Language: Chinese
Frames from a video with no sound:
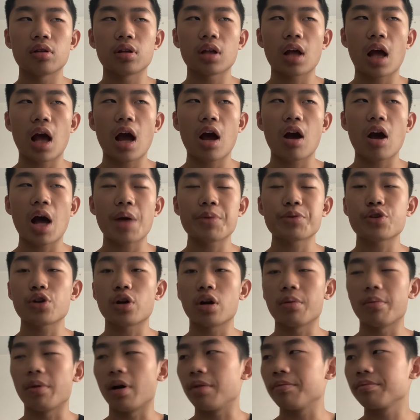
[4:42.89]
还有 u p s h i
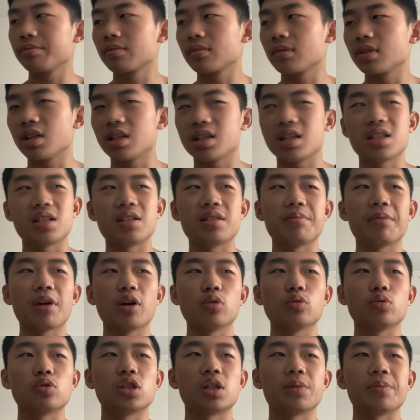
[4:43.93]
r e 嘛，一直没
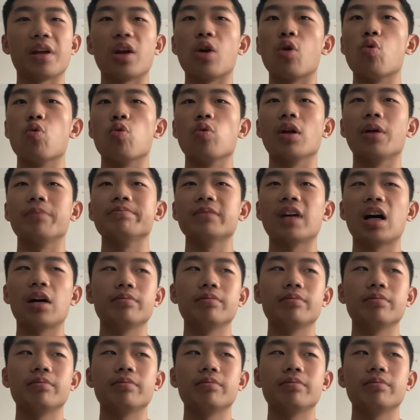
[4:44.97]
有录视频估了。